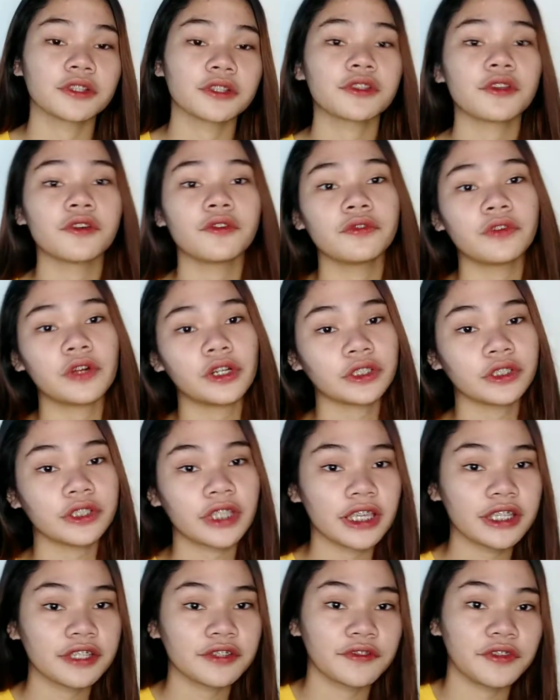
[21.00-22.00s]
So, for
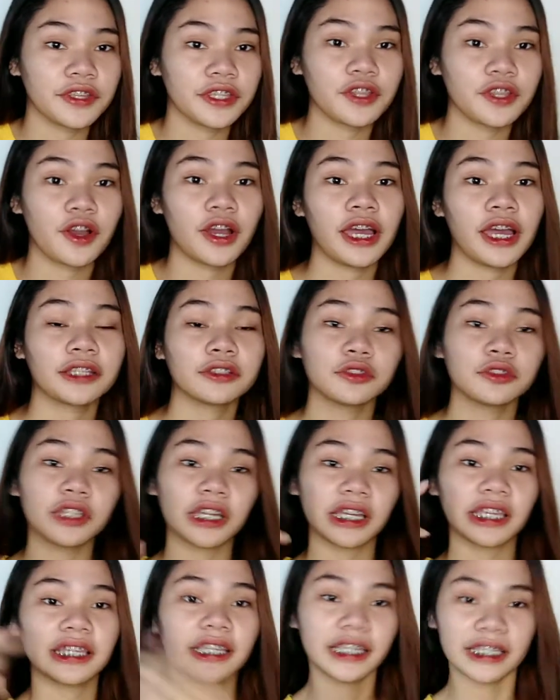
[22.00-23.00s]
today's video, ayan, kung
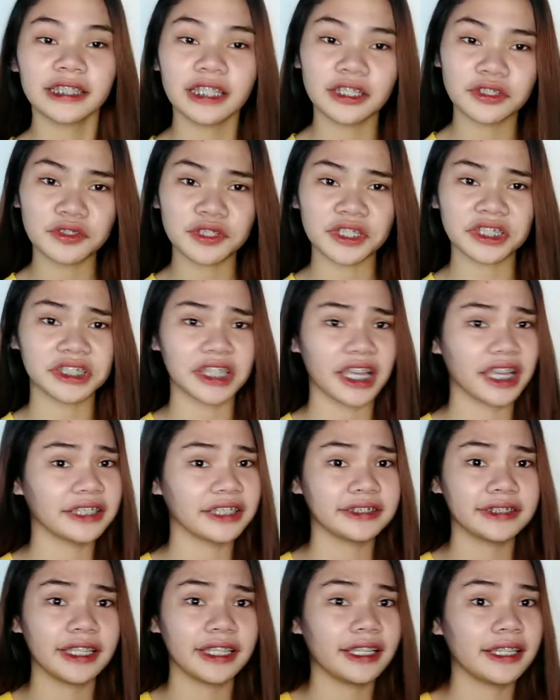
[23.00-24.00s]
nakikita nyo sa
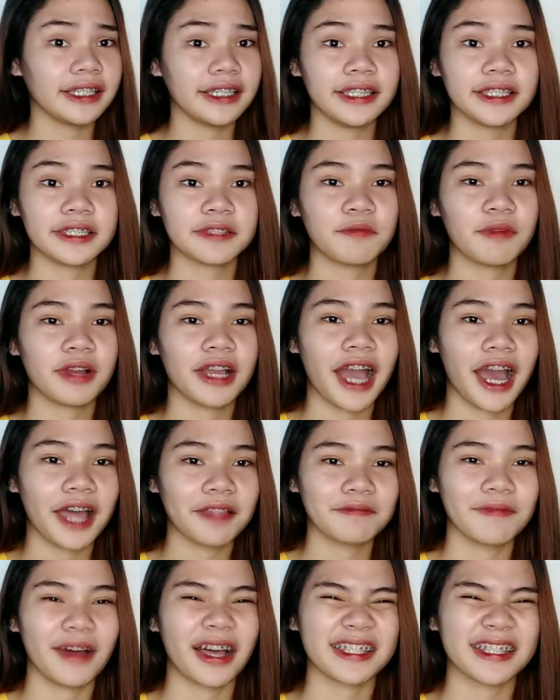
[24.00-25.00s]
title is
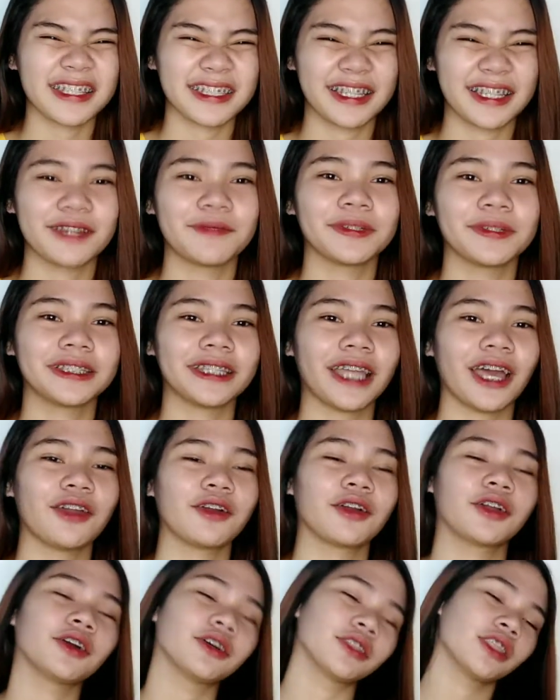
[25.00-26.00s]
mag-unboxing na naman
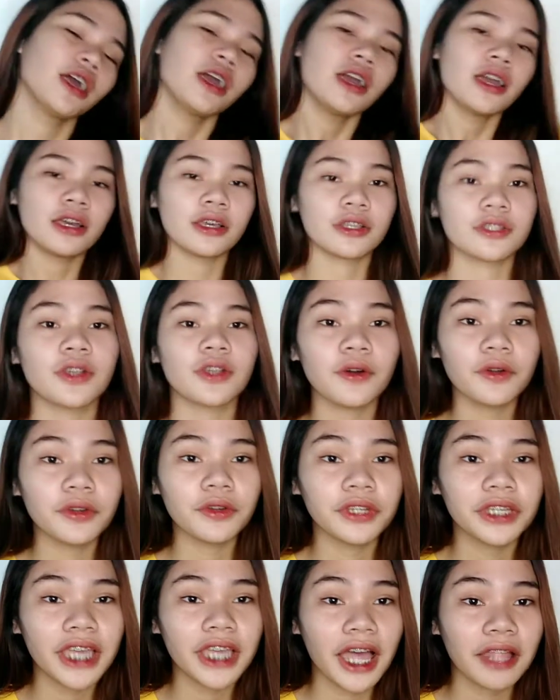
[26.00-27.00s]
tayo ngayon. So,
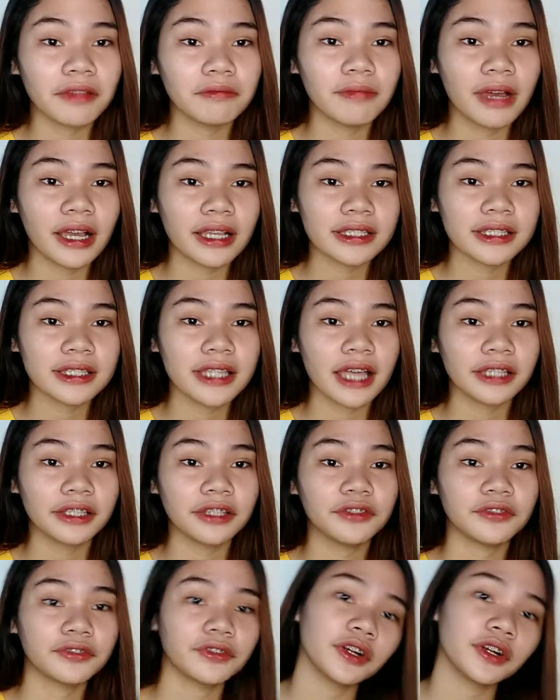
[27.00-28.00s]
yung i-unbox
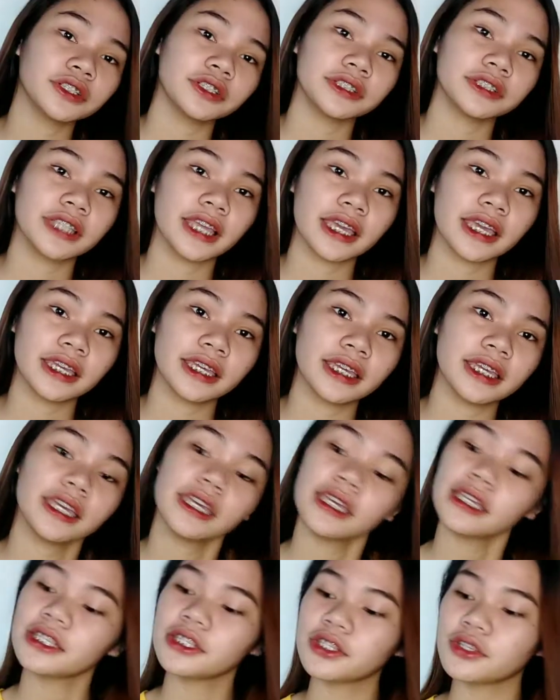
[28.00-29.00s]
natin for today
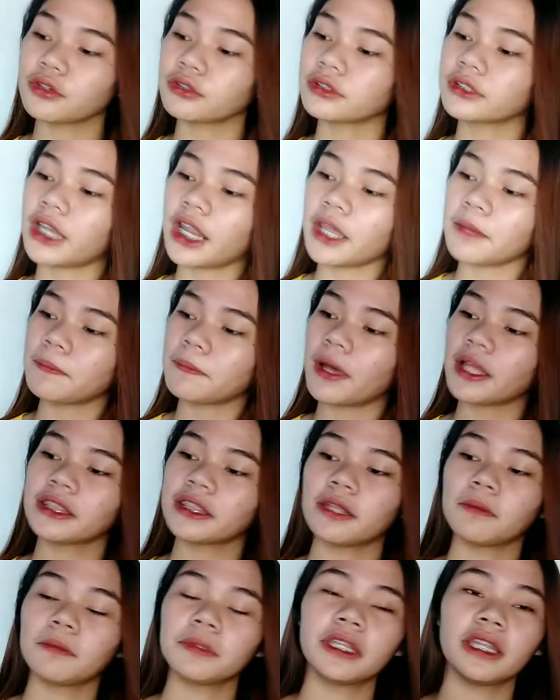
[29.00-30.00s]
is yung
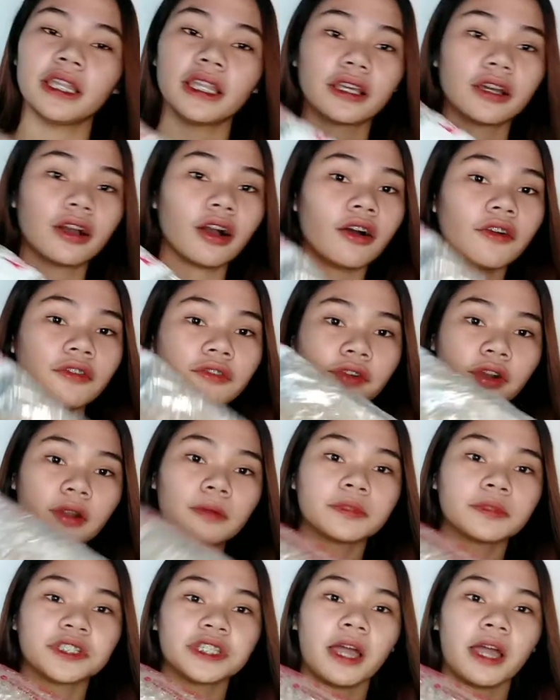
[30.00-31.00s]
tripod na binili ko
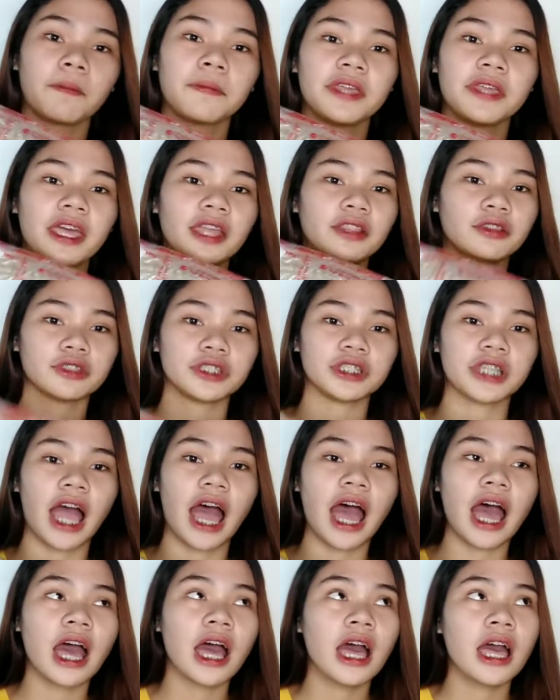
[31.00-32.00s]
from Shopee. Ito
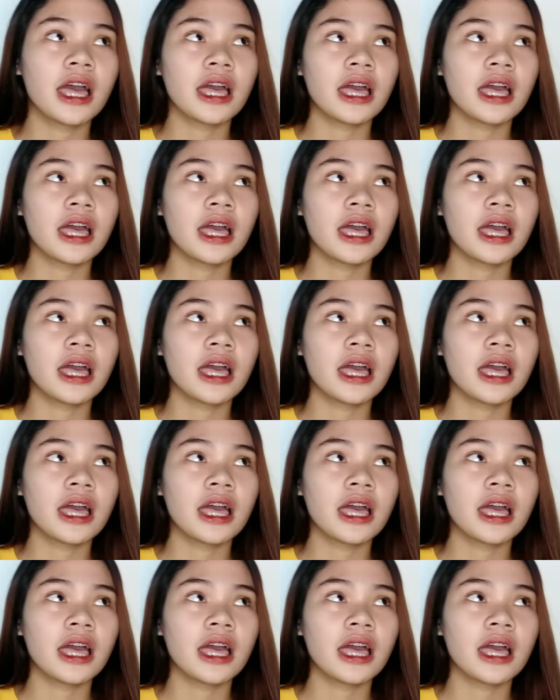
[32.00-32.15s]
siya.